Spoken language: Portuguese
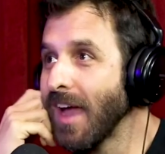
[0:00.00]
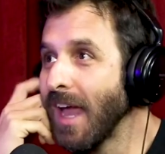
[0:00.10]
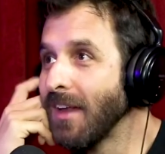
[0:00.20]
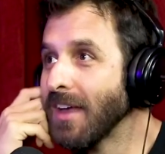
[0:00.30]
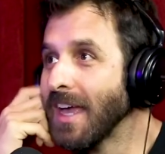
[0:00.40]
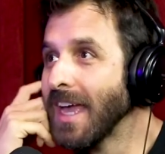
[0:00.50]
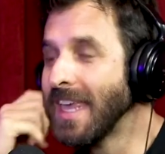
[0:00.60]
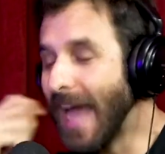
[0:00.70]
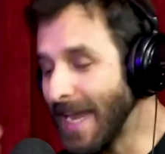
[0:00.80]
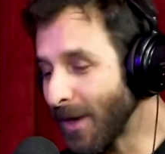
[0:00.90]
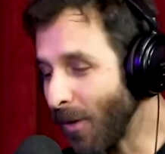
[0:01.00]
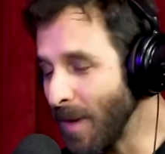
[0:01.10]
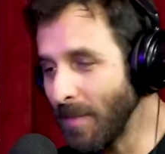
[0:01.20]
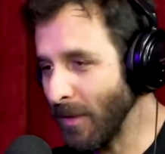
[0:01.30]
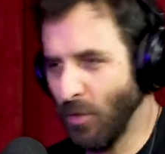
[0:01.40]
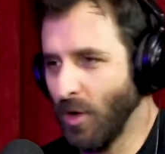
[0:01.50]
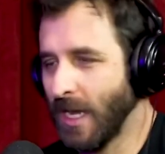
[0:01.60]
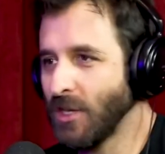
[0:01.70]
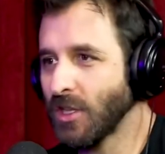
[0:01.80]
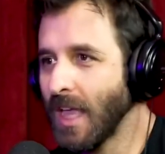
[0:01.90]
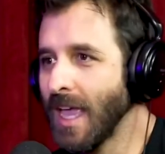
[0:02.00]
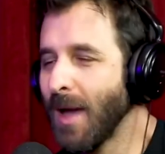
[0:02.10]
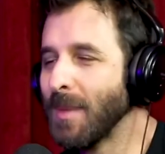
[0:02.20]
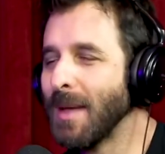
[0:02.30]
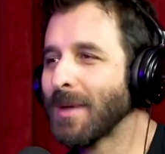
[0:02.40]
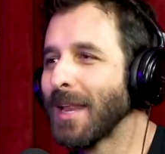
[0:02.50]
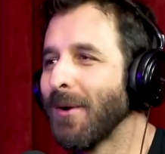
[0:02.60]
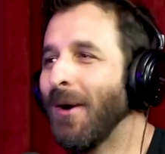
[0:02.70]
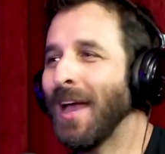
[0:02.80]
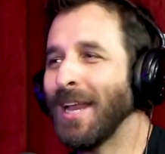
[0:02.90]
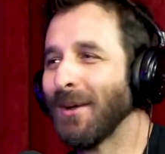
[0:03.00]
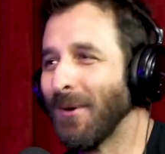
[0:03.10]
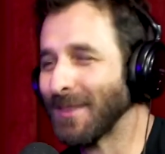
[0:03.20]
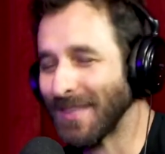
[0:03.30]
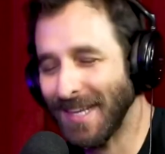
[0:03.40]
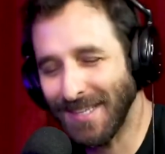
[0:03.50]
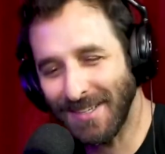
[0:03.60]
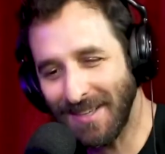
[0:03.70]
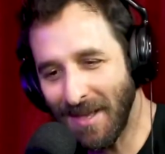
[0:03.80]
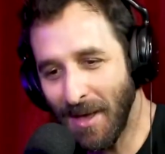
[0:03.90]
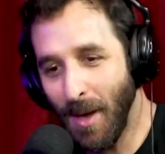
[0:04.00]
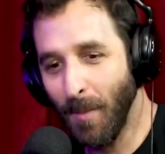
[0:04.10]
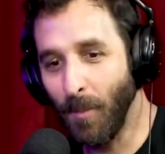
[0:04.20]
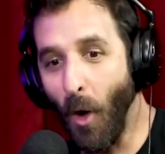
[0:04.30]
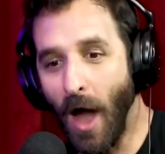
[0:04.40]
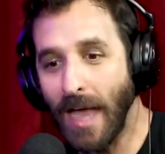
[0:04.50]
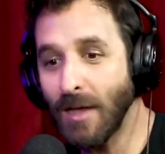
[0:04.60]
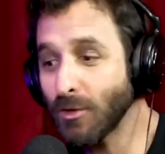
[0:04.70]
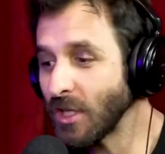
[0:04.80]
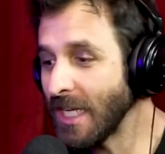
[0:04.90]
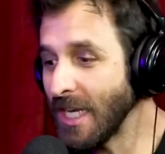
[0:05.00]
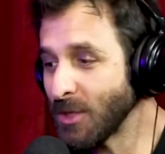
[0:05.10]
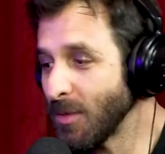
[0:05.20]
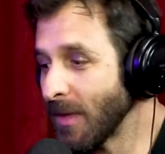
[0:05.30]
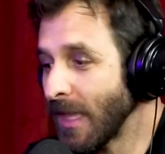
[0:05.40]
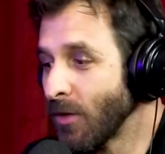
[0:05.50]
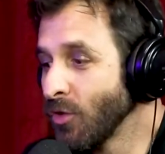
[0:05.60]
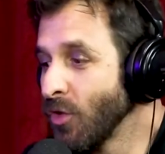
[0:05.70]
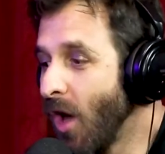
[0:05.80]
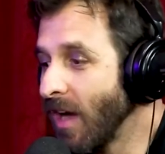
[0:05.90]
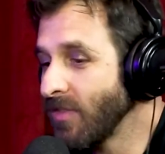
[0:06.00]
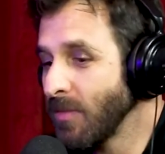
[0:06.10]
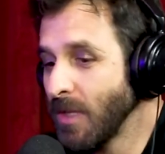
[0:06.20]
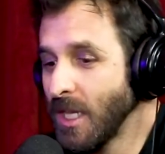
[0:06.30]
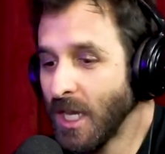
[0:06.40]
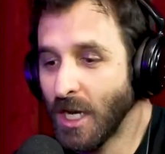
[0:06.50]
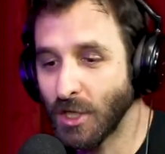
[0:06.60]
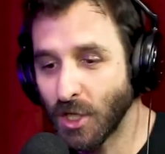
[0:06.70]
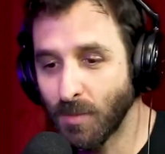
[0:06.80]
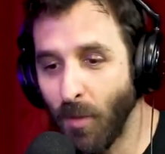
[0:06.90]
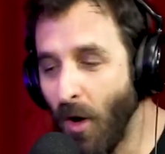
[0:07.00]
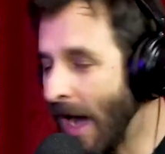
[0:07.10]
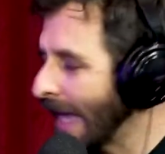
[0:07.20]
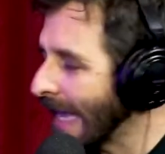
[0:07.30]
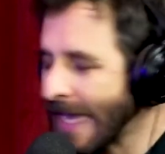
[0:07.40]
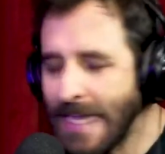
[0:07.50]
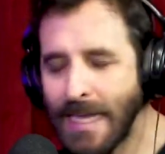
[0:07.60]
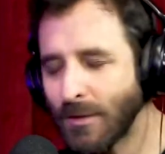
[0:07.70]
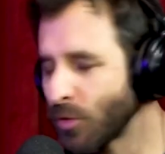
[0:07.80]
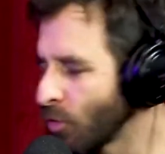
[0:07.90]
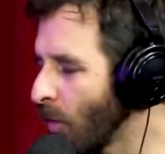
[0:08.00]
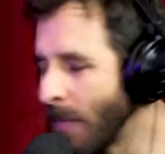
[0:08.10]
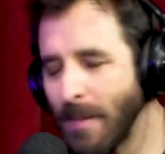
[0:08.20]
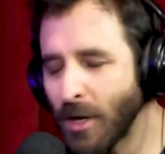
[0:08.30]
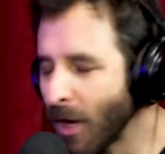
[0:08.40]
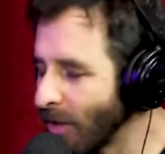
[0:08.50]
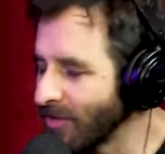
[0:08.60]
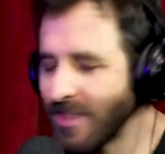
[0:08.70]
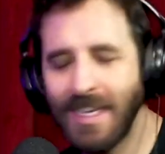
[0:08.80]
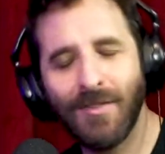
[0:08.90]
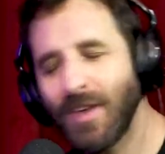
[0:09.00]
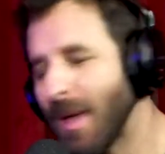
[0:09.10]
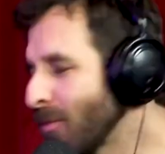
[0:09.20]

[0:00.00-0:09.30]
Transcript: é. velho. E ali, como eu não acreditei, eu me é. lembro que ele, ele contando. Porra, aí é o seguinte, me mandaram nove meninas. Porra, e aí tomei meu negocinho,